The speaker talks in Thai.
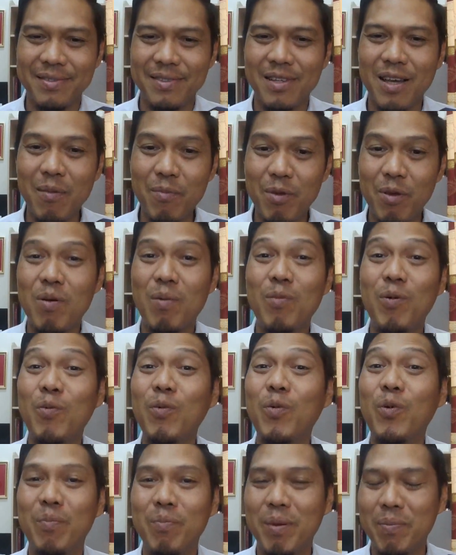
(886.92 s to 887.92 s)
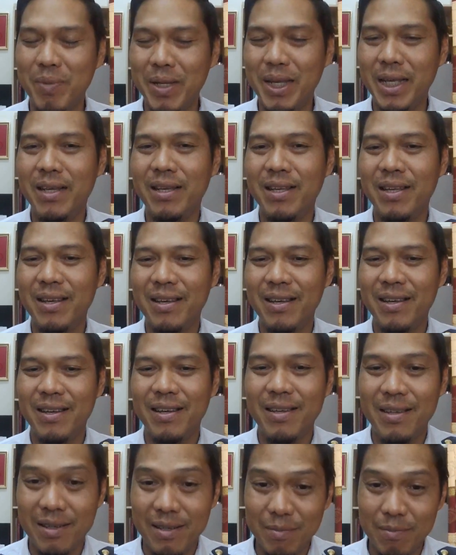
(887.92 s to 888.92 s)
ก็มีความอบอุ่นแบบนี้
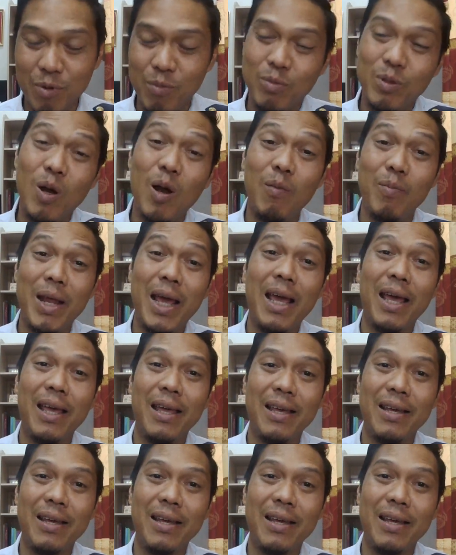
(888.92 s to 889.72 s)
ผมชอบนะ